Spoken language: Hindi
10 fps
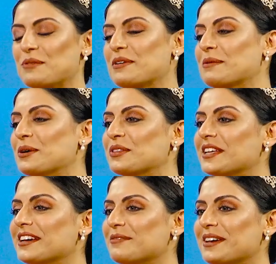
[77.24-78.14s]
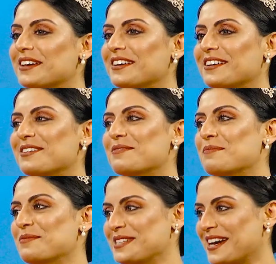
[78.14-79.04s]
कभी कभी होता है मैं
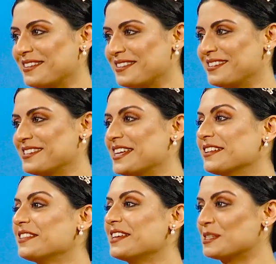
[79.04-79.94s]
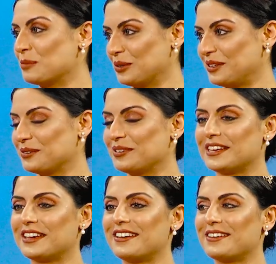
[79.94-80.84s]
ज़्यादा तेज़ बोलती हूँ
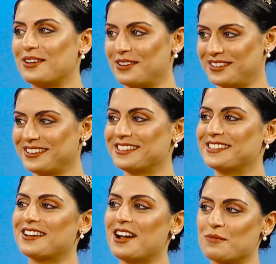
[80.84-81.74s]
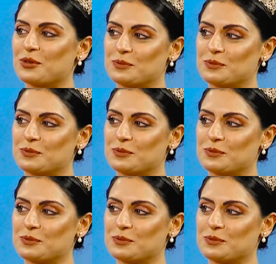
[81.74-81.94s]
लेकिन आई एम